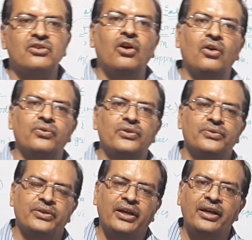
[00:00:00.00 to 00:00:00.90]

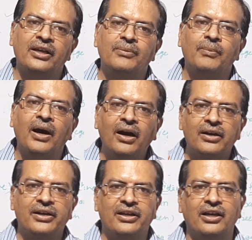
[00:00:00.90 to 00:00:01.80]
ऑफ यानी
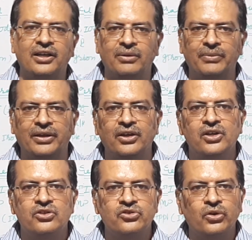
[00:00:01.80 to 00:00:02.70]
बाहर निकालने में
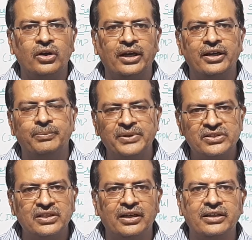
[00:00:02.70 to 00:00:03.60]
जो खाना
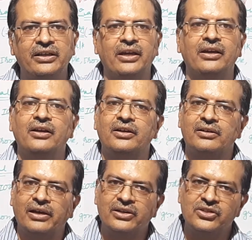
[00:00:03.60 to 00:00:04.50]
पचता नहीं है
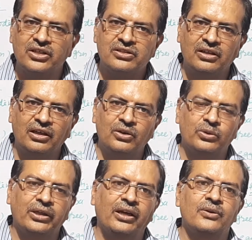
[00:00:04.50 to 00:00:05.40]
डाइजेस्ट नहीं
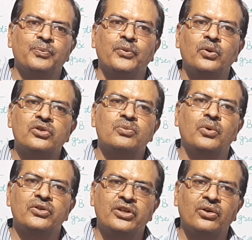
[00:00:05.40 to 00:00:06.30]
होता है उस
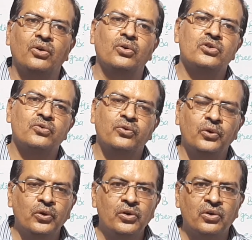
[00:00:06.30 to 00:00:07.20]
भोजन को उस
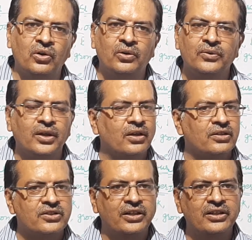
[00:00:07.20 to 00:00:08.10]
फूड को
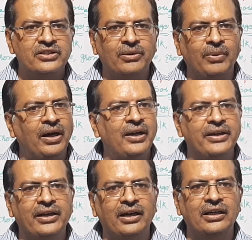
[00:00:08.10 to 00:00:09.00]
शरीर से बाहर
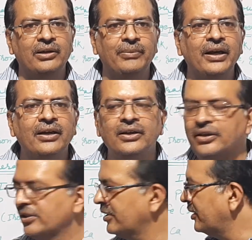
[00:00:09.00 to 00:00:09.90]
निकालने में
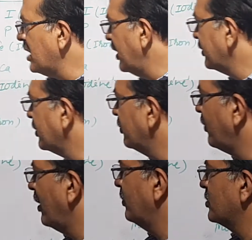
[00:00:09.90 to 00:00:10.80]
ये डाइट्री
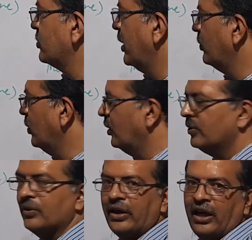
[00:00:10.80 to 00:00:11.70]
फाइबर जो है वो
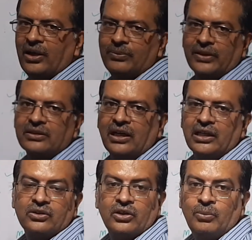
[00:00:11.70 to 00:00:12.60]
हेल्प करता
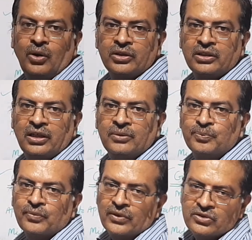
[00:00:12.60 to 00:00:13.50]
है तो ये बहुत ही
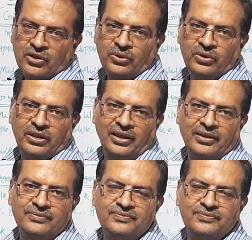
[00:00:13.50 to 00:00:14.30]
ज़रूरी है